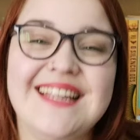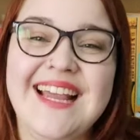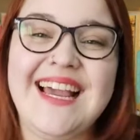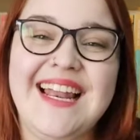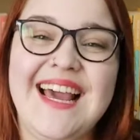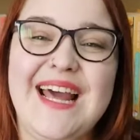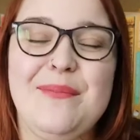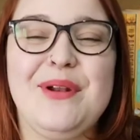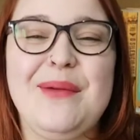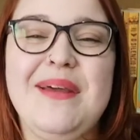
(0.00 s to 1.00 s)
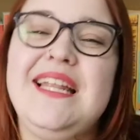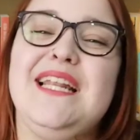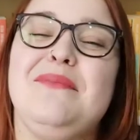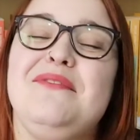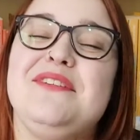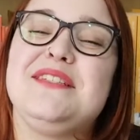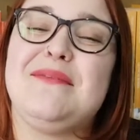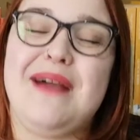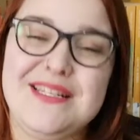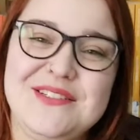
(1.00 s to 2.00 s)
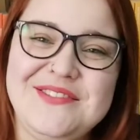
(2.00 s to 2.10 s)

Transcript: Daí galera, meu nome é Lilian, bem-vindos a mais